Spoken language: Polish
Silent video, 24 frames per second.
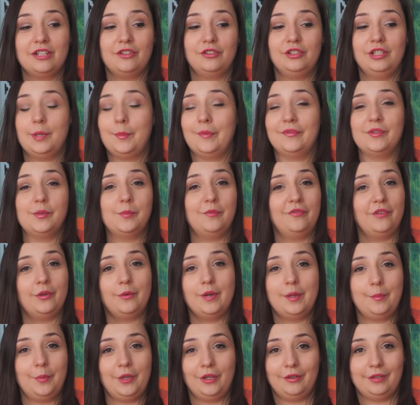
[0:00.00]
że oni na pewno
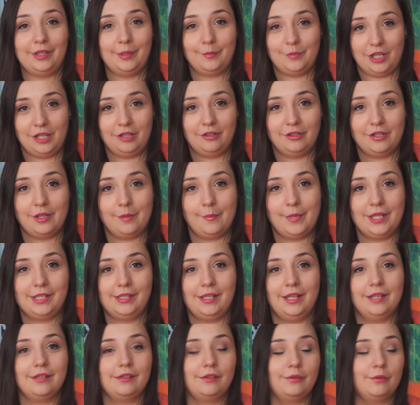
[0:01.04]
mówią lepiej ode mnie i to nie ma
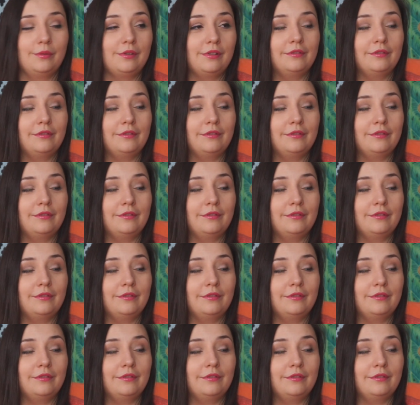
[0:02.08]
sensu,